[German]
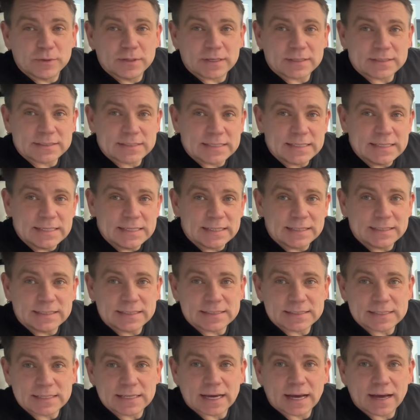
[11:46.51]
dass hier
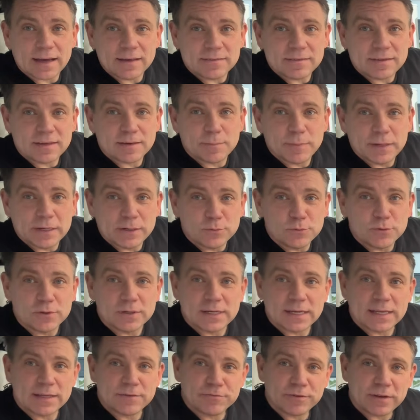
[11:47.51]
diese 30 Minuten,
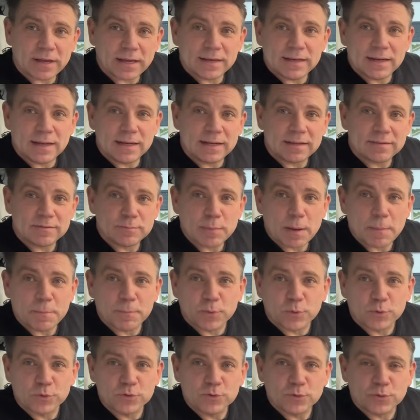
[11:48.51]
ich nenne das immer
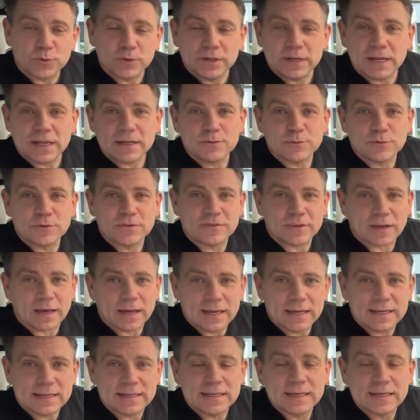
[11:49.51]
Brutto- und Nettozeit,